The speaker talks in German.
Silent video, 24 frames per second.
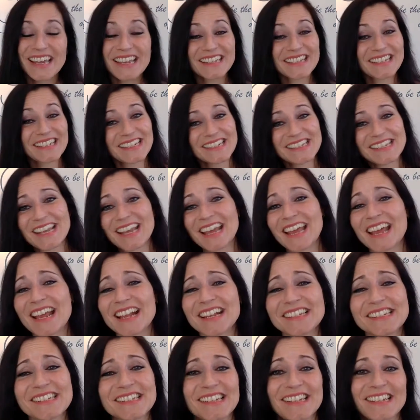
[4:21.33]
Diese
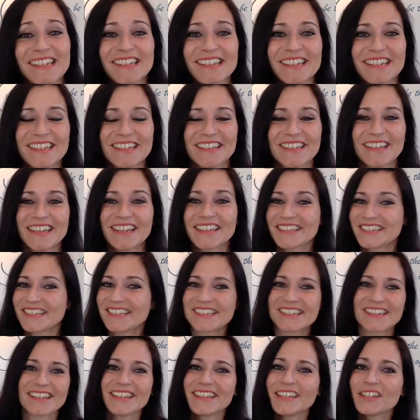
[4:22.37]
Hellsinne,
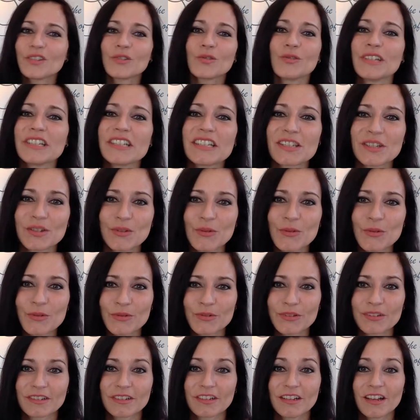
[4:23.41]
diese
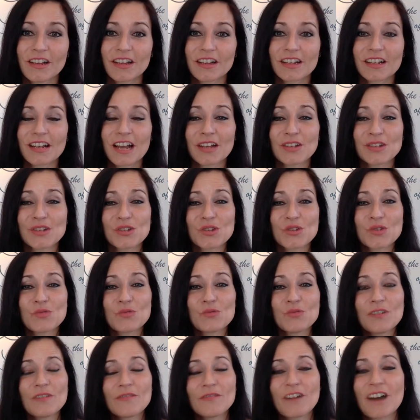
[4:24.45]
Intuition kannst du
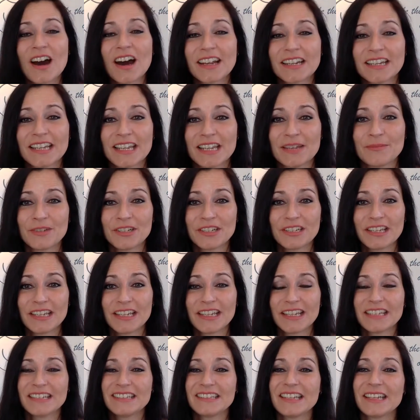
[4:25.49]
nur wahrnehmen,
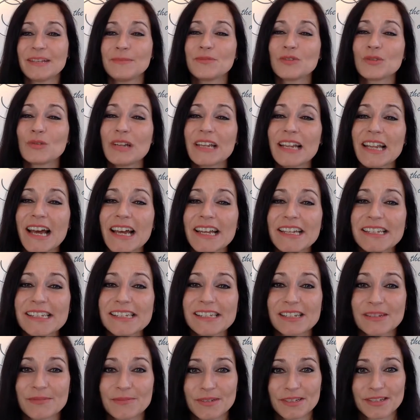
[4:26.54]
indem du
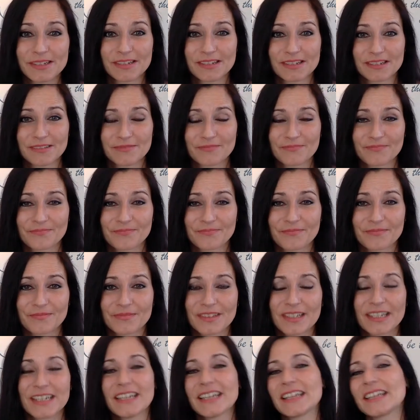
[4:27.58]
leise bist,
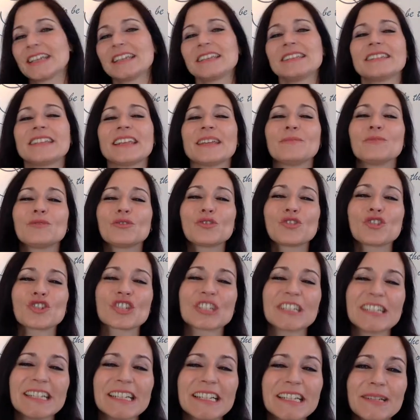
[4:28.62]
indem du
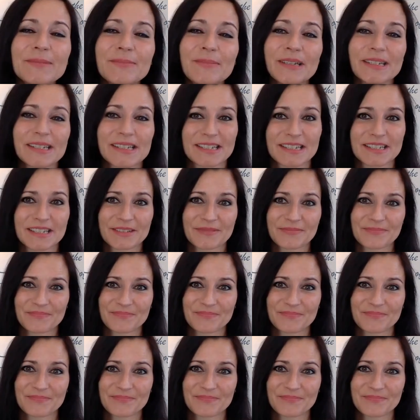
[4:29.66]
still bist,